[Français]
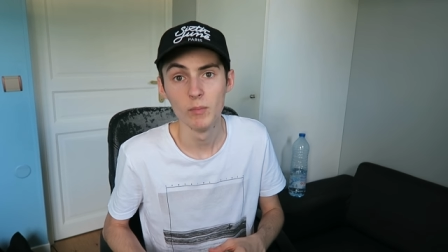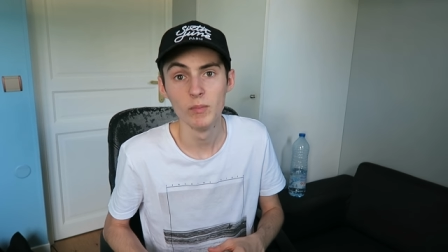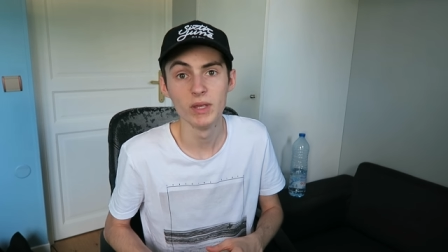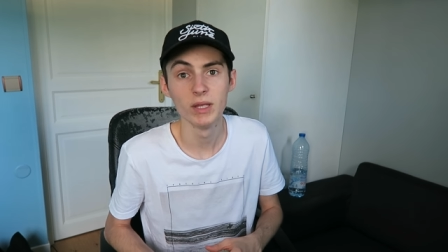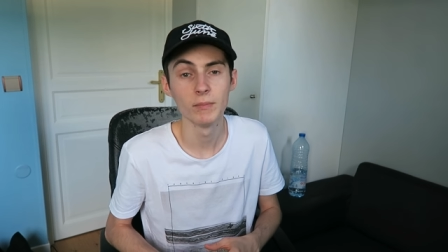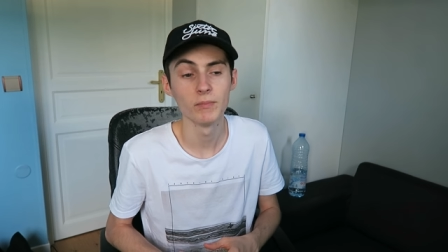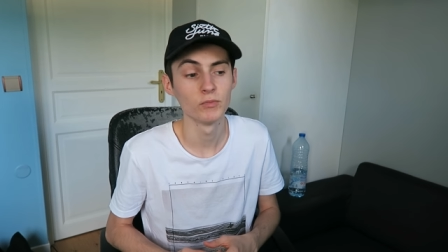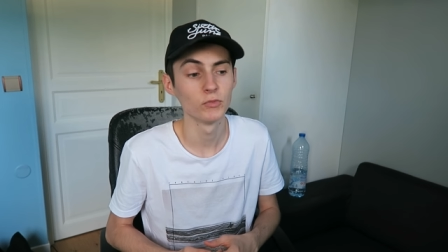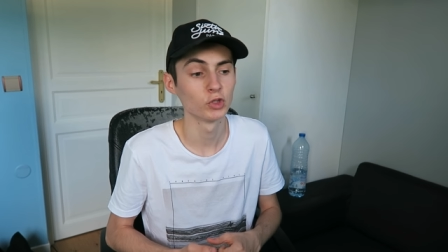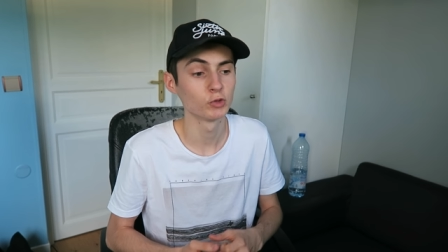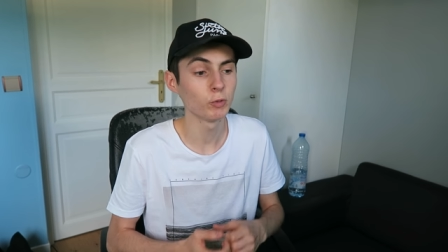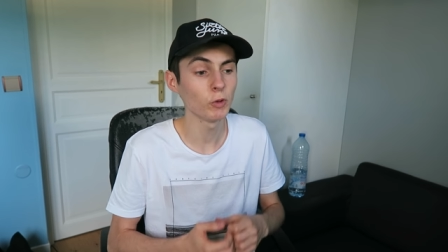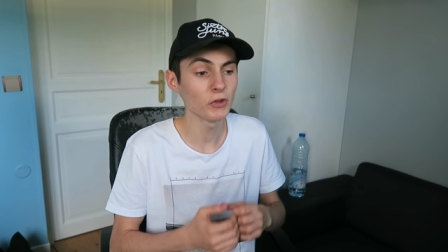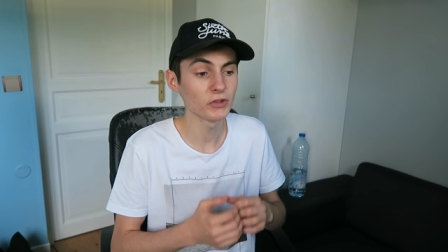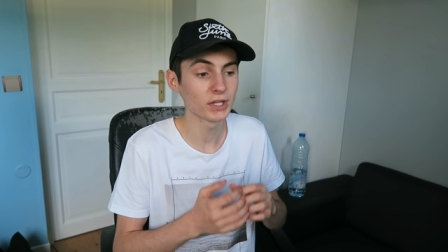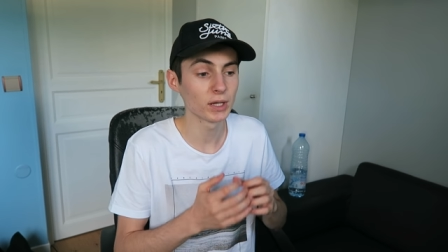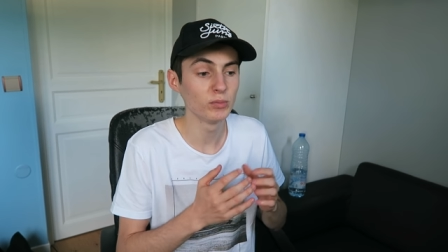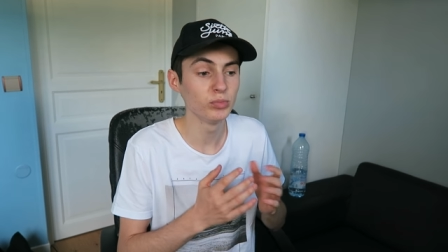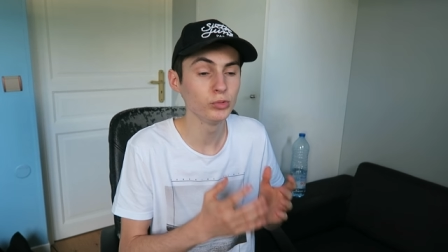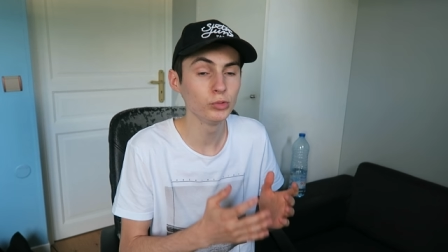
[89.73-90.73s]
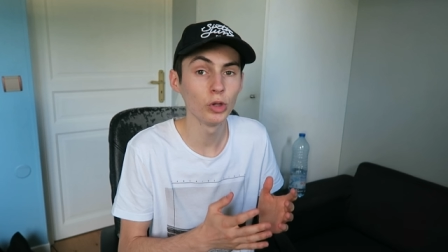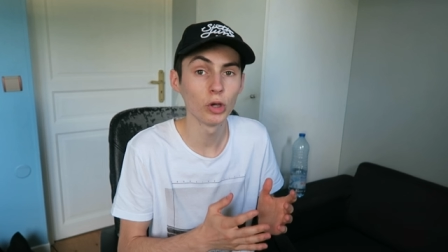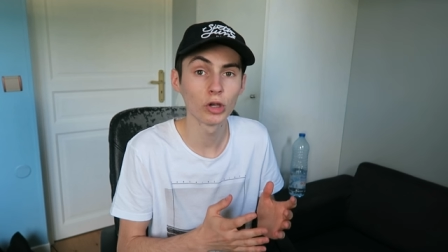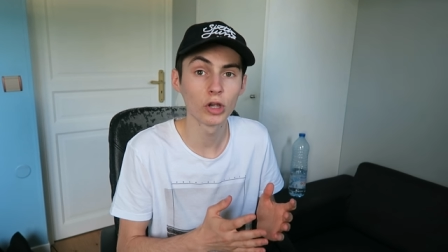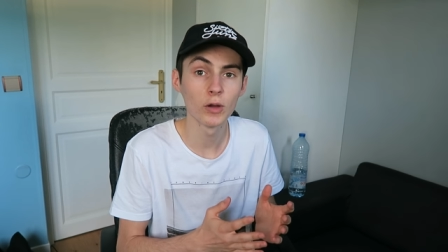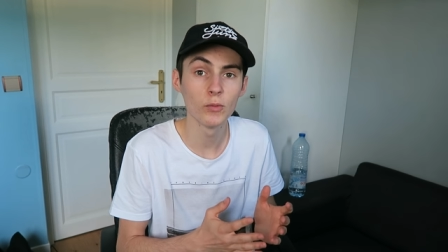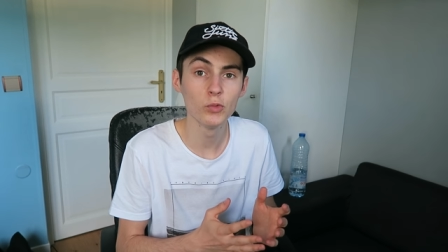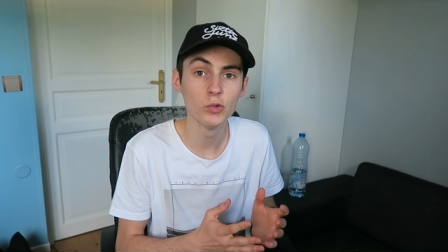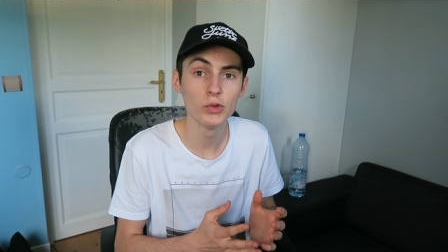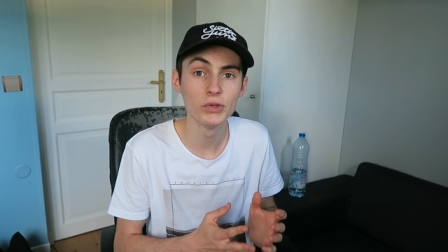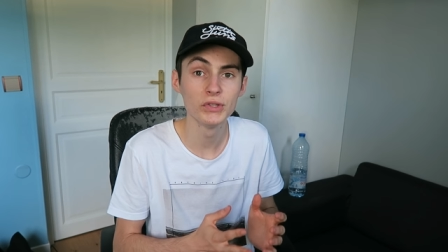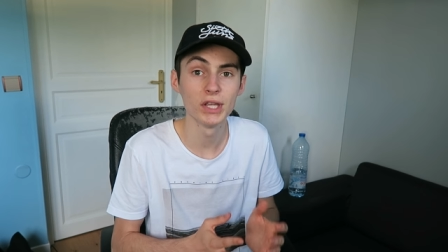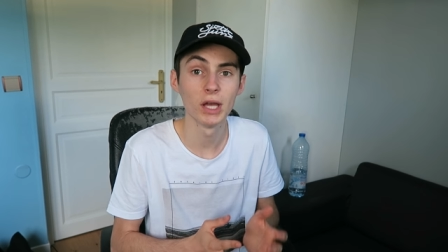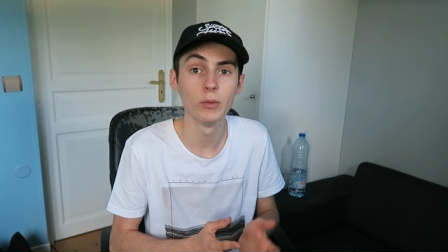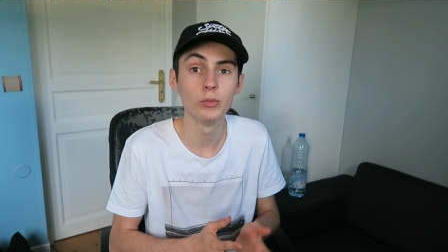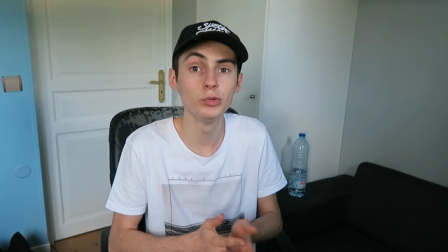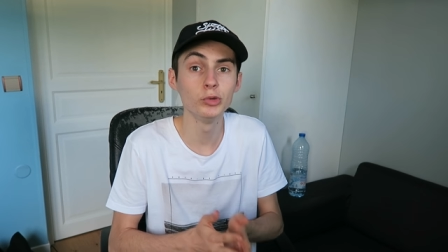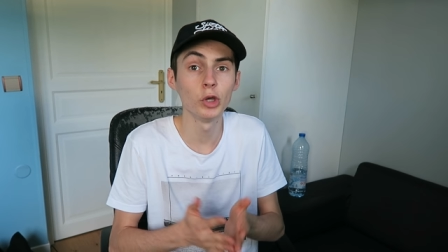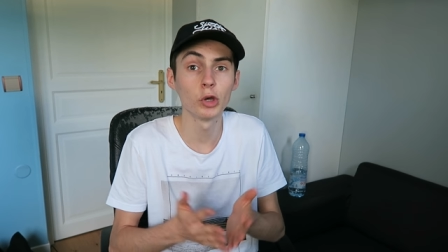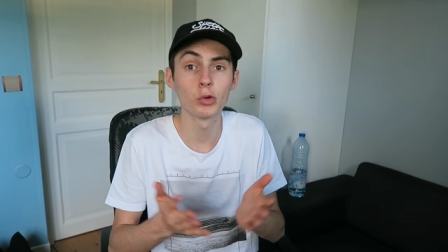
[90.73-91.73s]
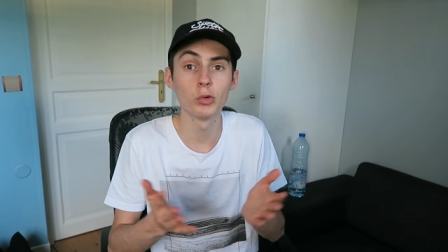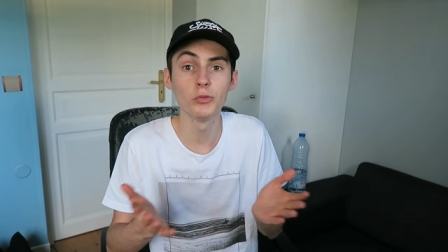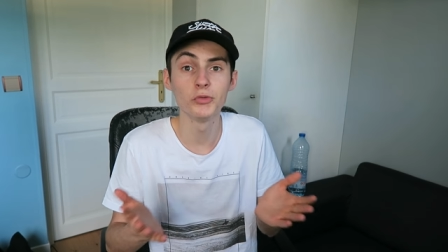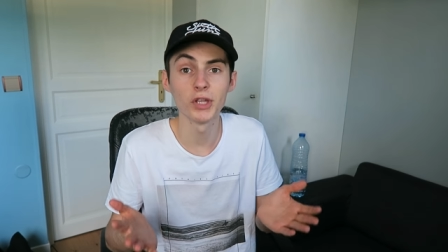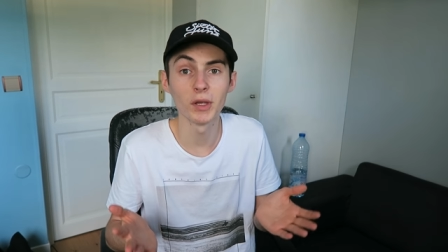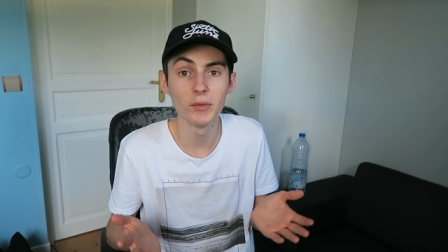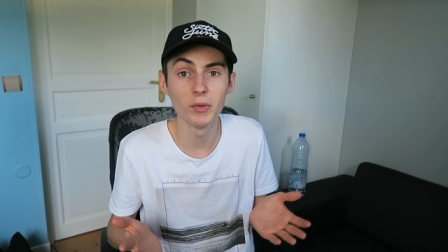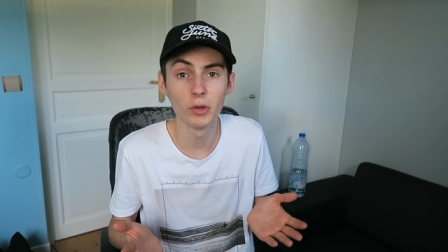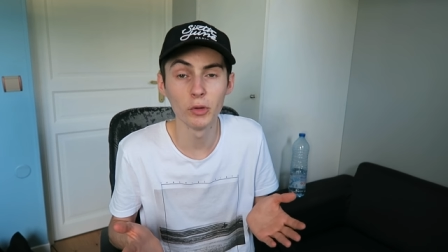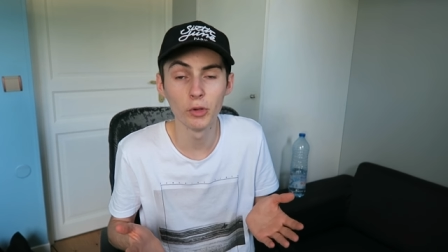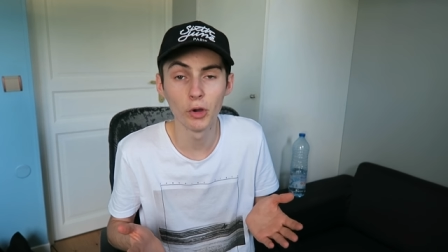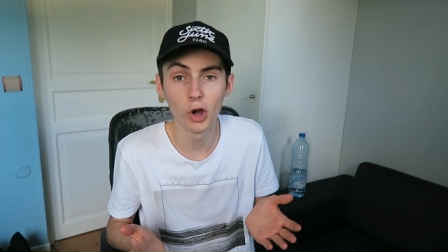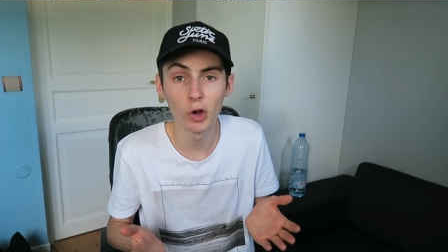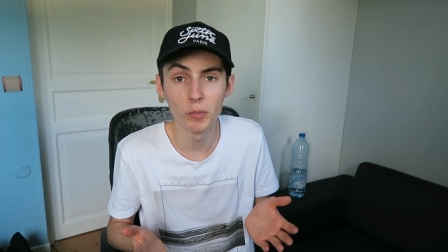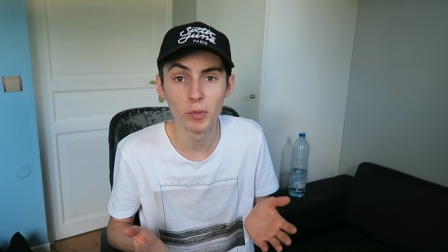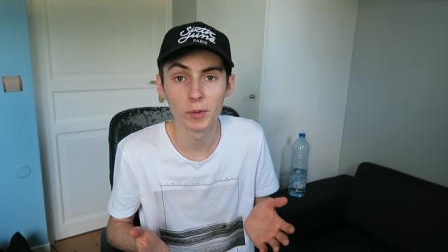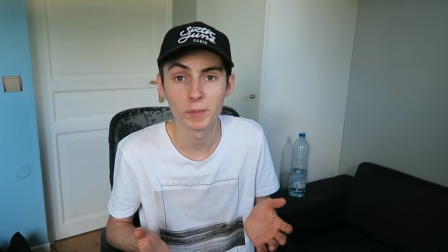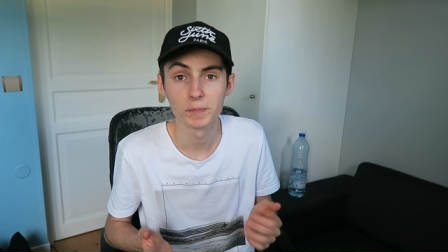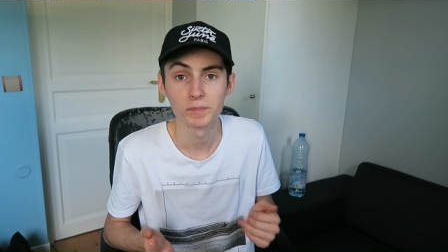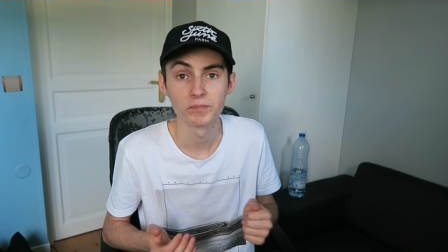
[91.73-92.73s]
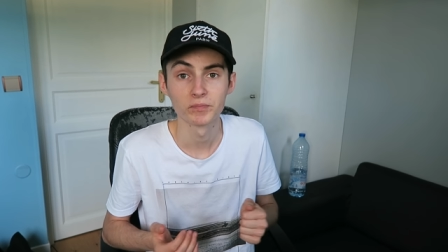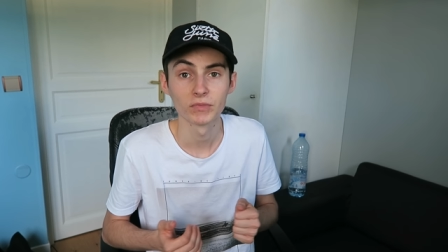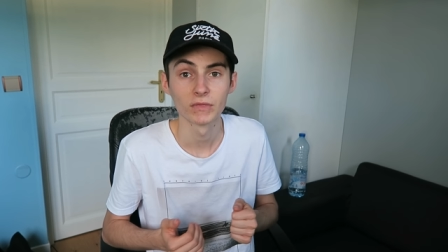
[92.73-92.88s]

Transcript: mais je pense qu'un buteur comme lui, qui est un buteur confirmé en Europe,